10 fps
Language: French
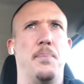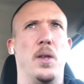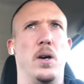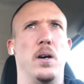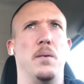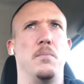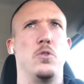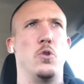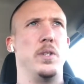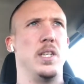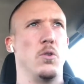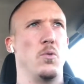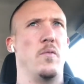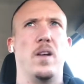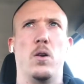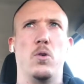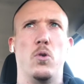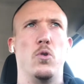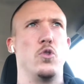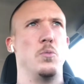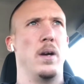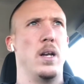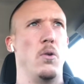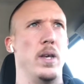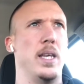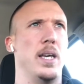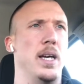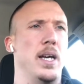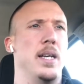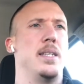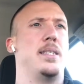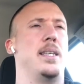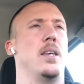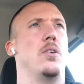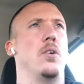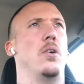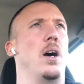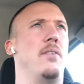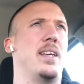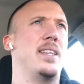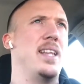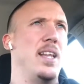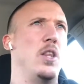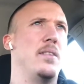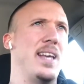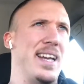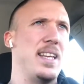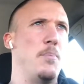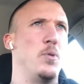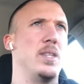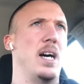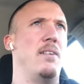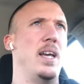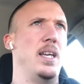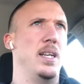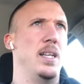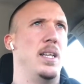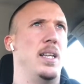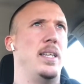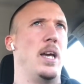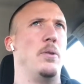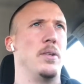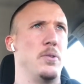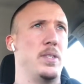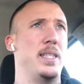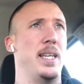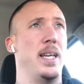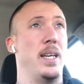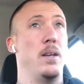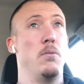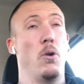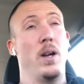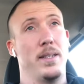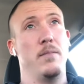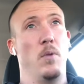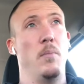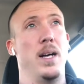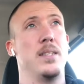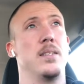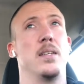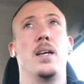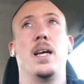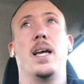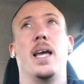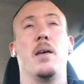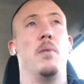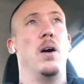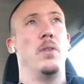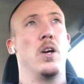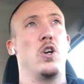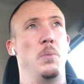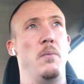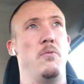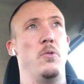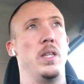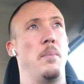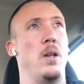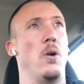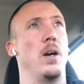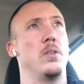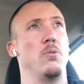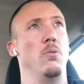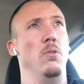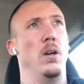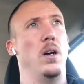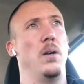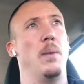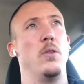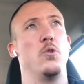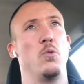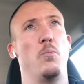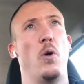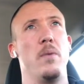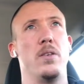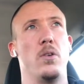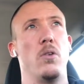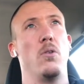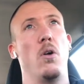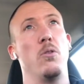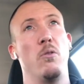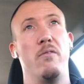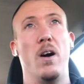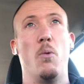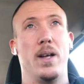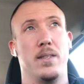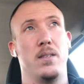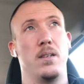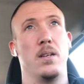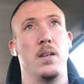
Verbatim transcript: euh, jeudi quand on fait le, zoom avec Loïc, c'est qu'avec très très peu de travail et une intensité relativement basse, et ben on a quand même vu une amélioration euh, ben, de son premier seuil de l'ordre de 20 watts.